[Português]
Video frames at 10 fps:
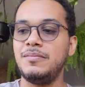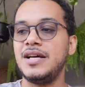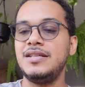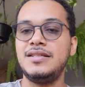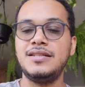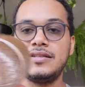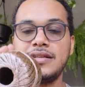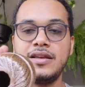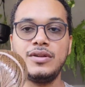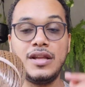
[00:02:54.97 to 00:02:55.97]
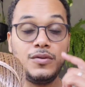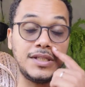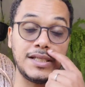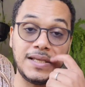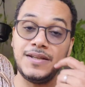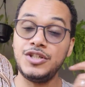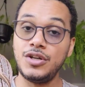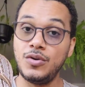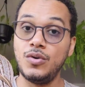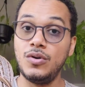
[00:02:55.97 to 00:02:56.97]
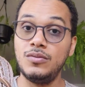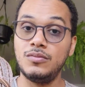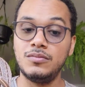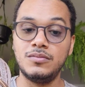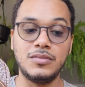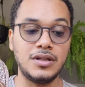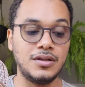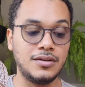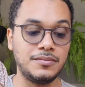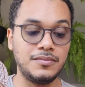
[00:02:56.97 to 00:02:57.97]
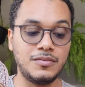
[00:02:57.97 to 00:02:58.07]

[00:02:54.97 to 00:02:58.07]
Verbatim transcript: Mas eu tenho esse aqui, chegou uma,